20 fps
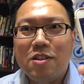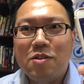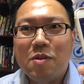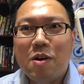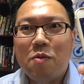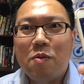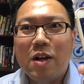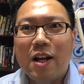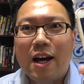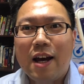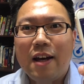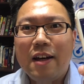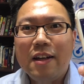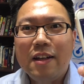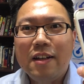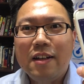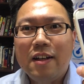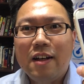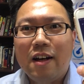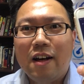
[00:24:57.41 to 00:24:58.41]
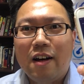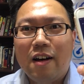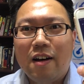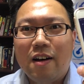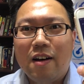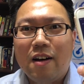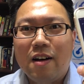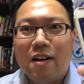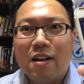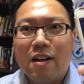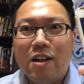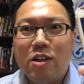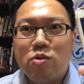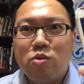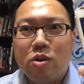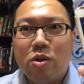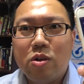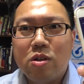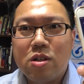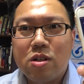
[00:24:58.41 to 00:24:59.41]
希望未来呃可以
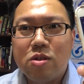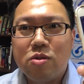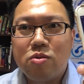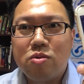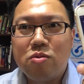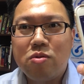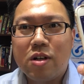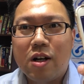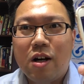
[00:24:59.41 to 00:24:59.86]
水落石出，